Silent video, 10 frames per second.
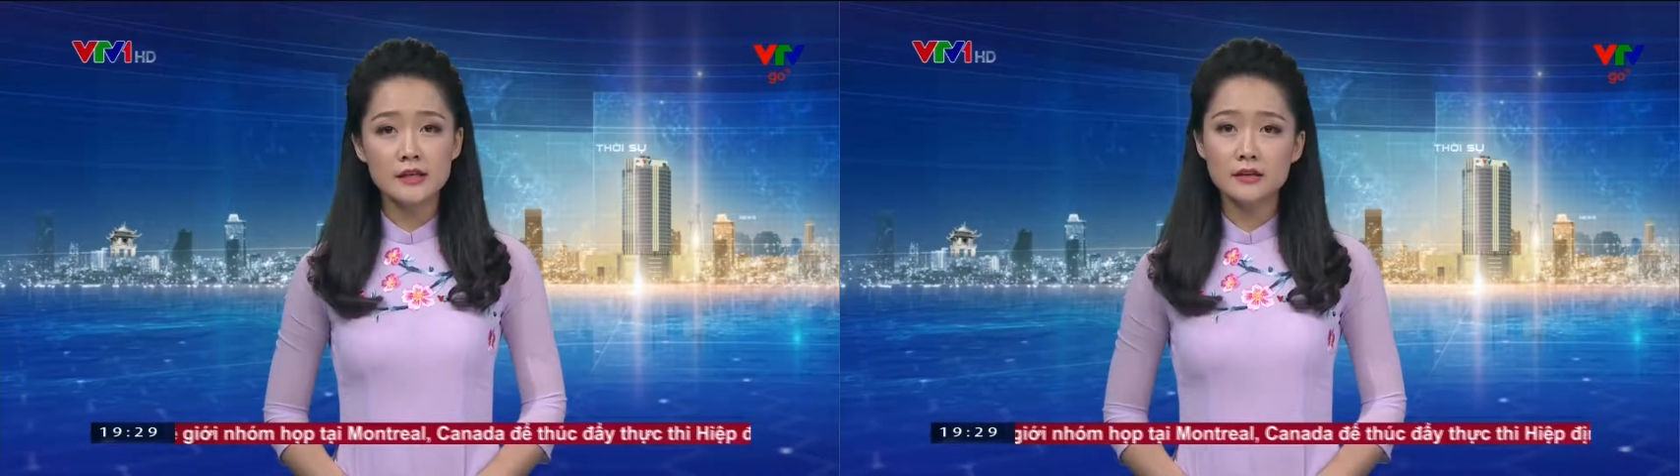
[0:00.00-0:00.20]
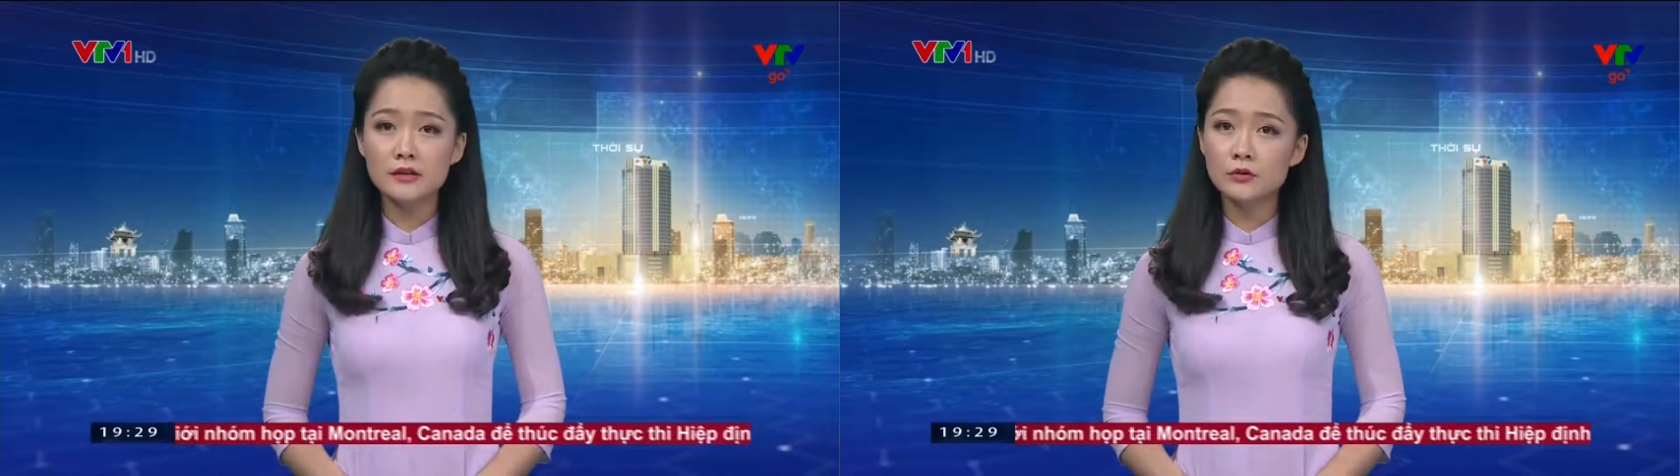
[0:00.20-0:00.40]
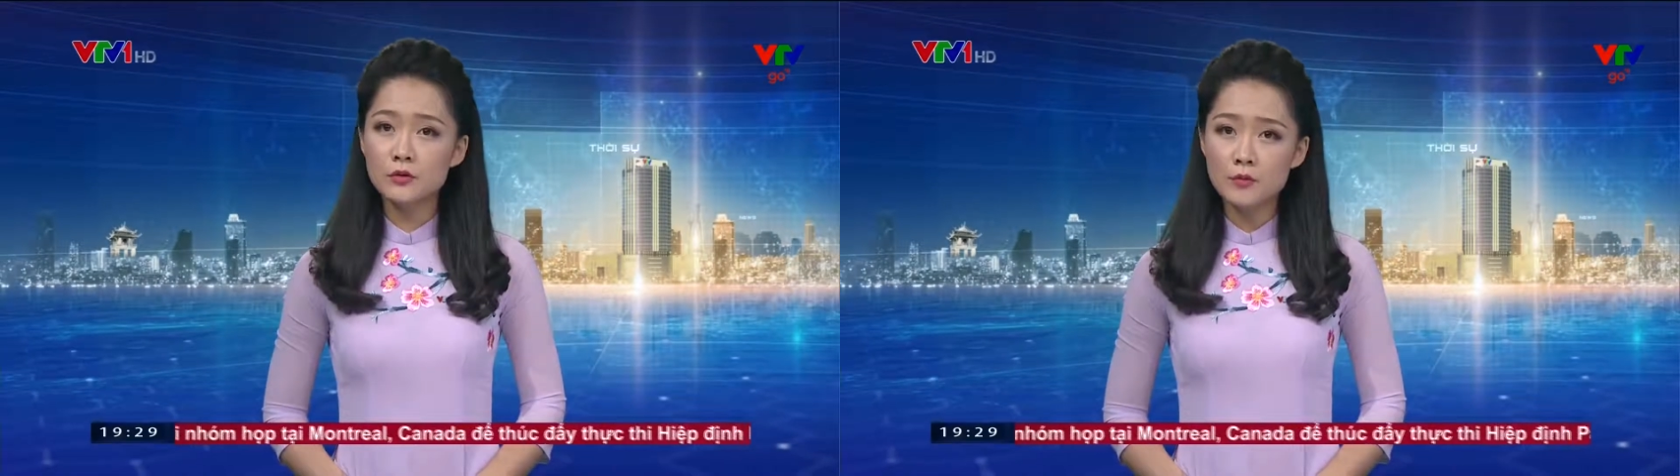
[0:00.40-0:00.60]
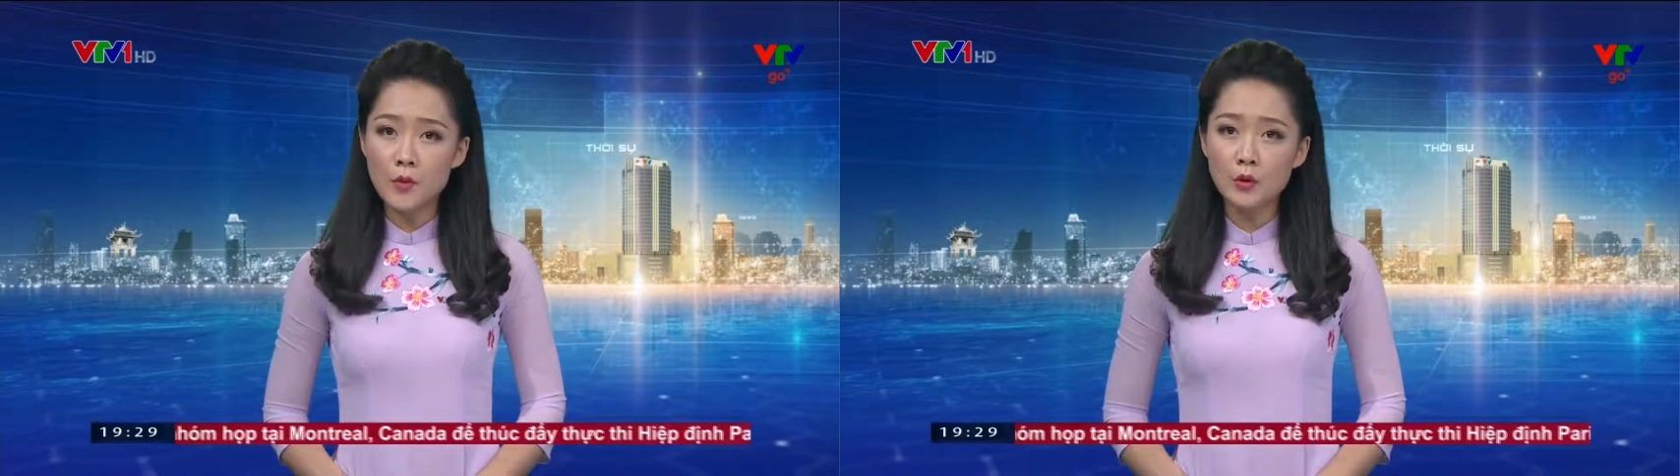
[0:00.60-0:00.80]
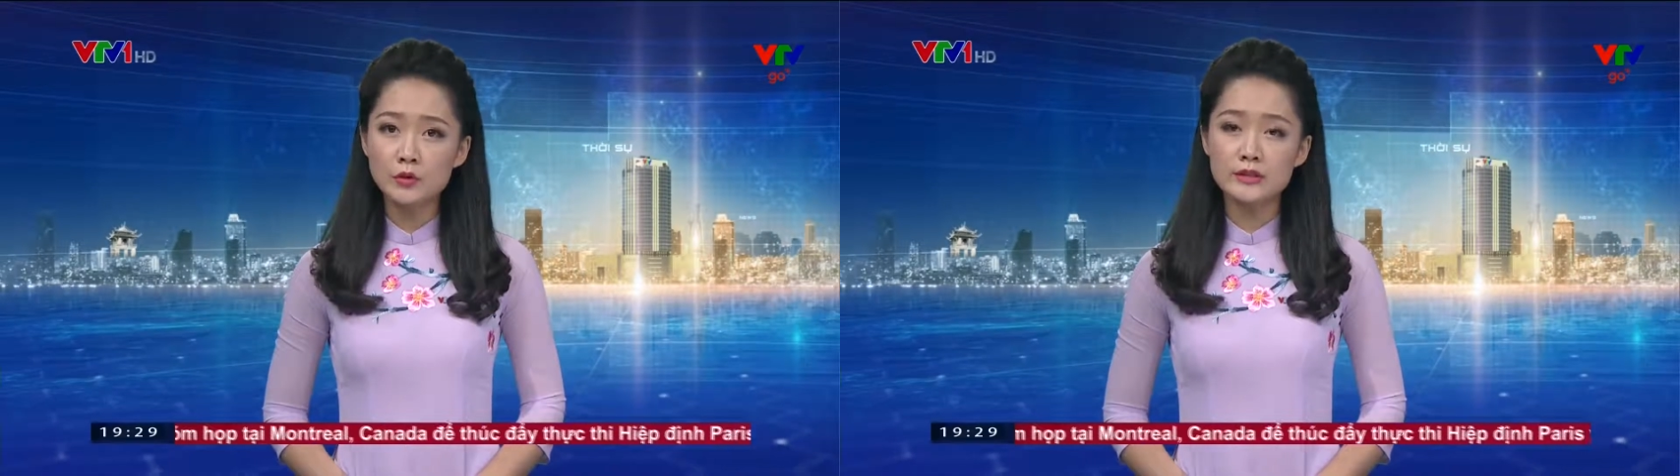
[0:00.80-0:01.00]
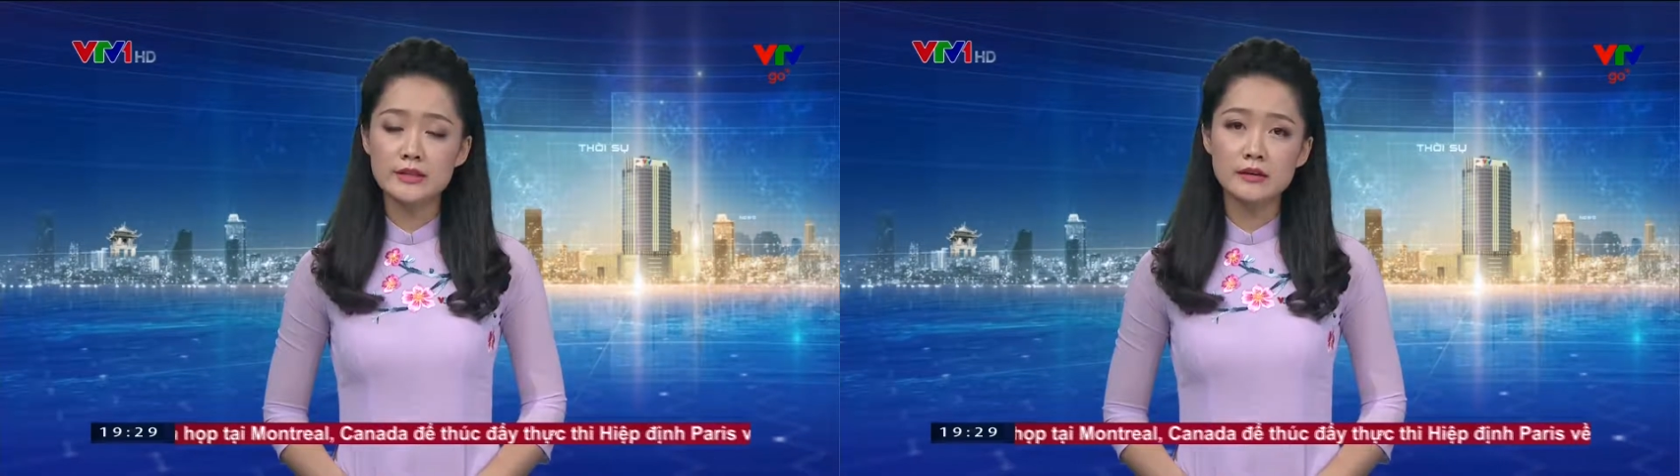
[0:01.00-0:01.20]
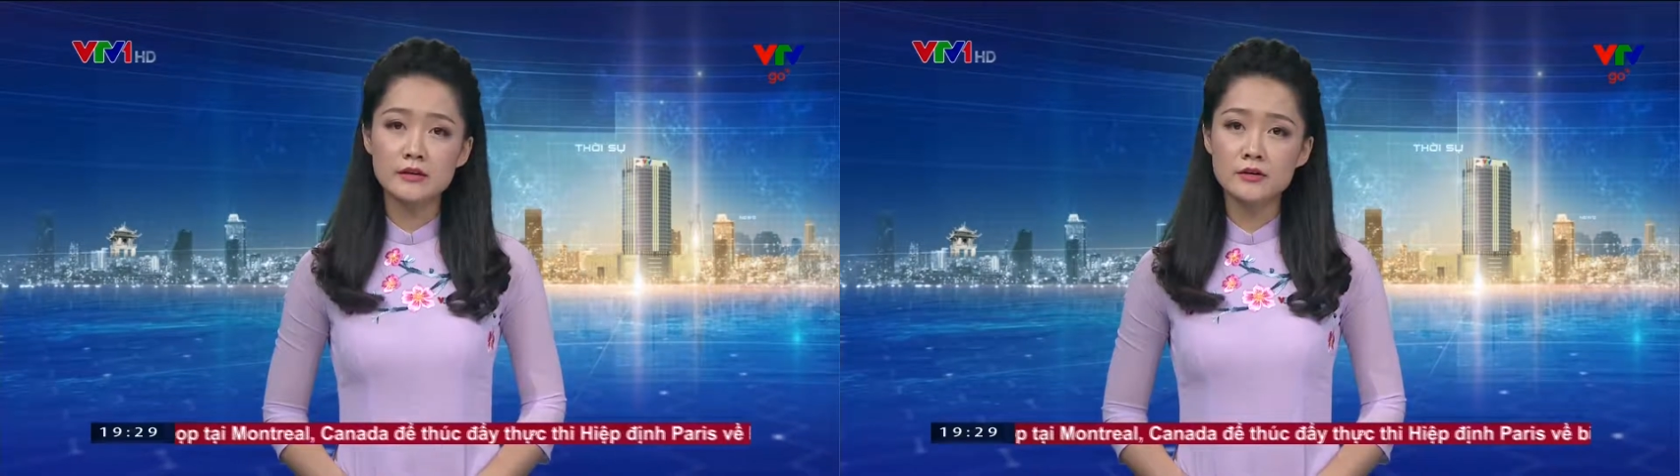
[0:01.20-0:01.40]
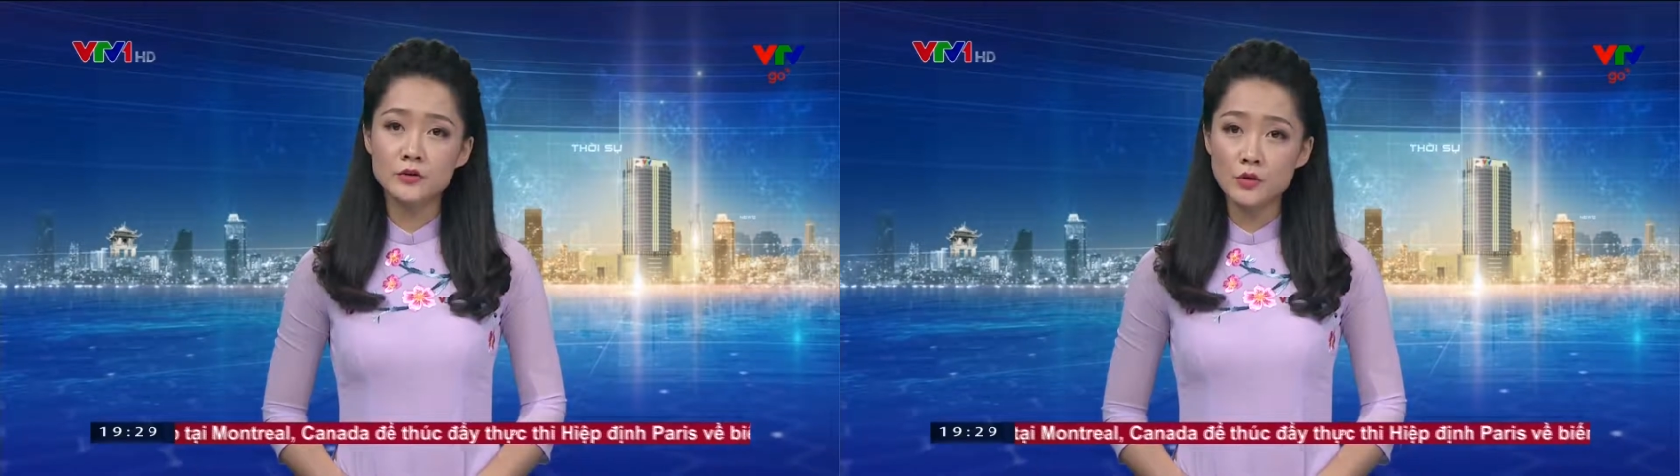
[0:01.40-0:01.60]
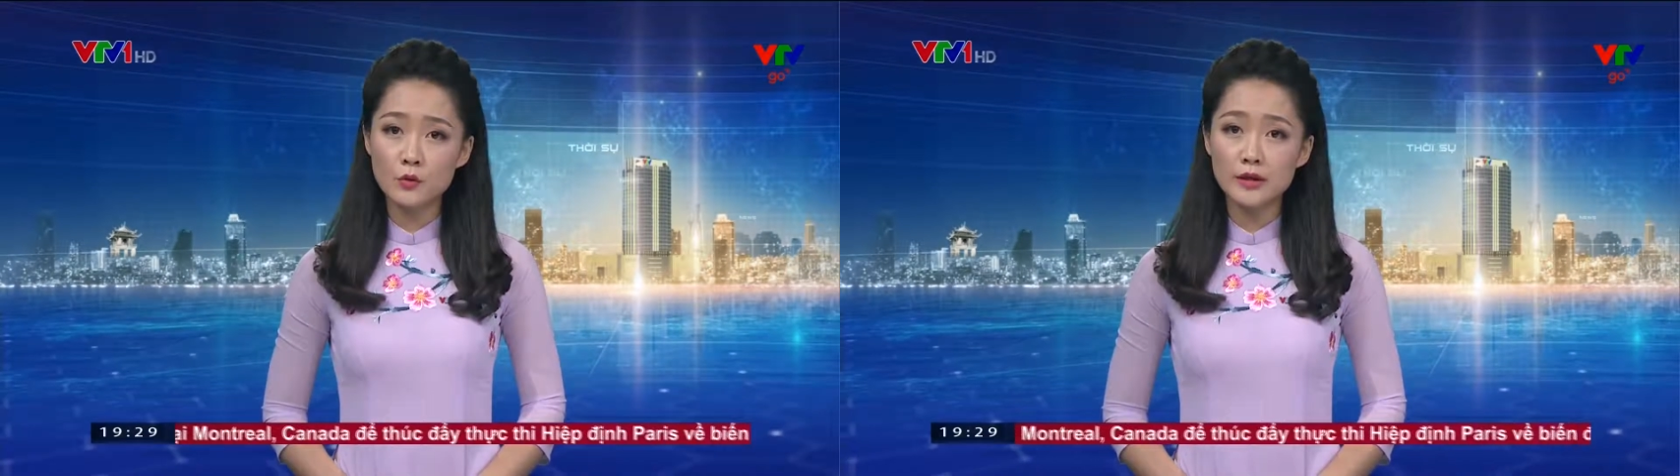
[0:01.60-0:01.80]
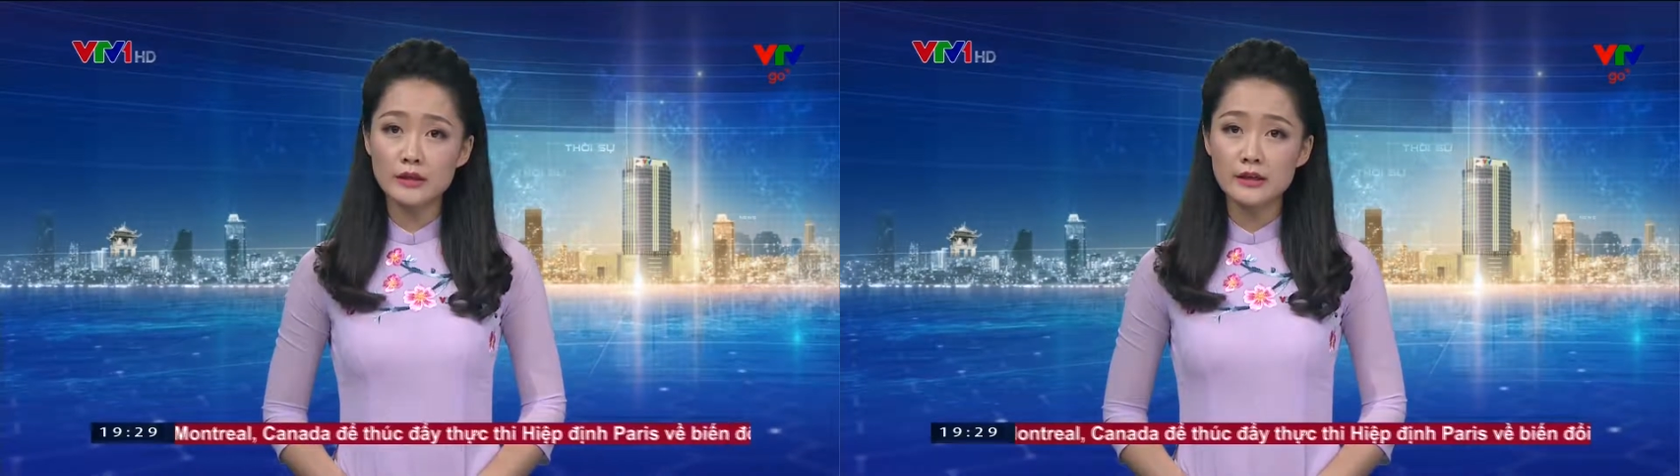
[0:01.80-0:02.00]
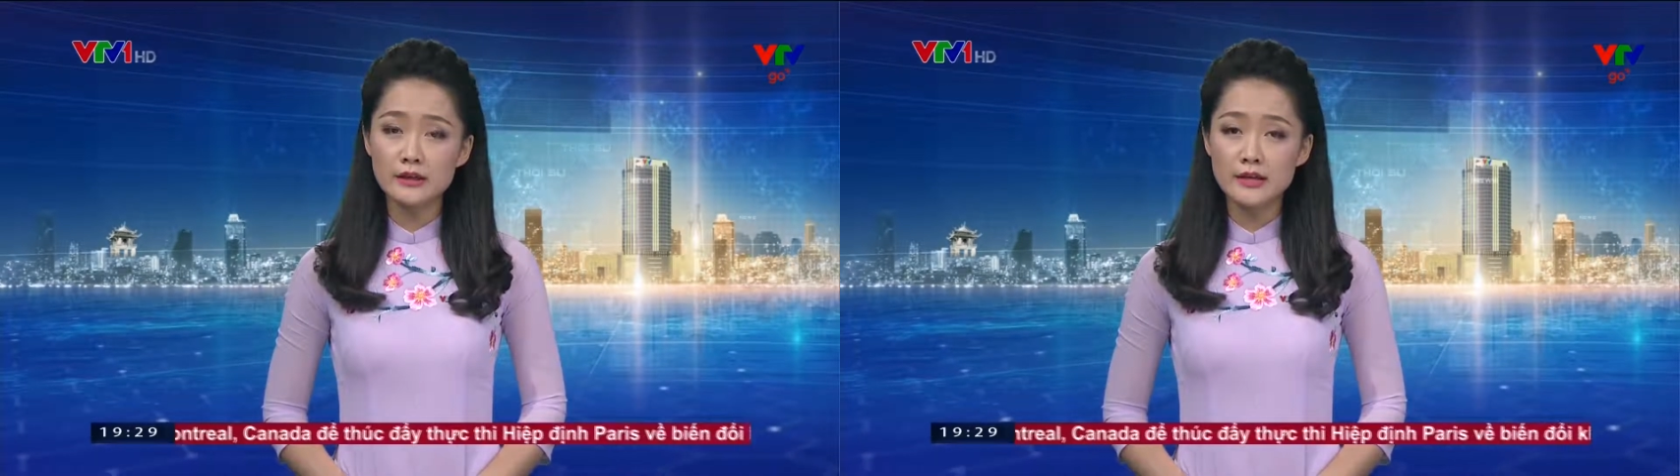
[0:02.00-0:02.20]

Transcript: nhà thơ Thu Bồn, nhà thơ Xuân Quỳnh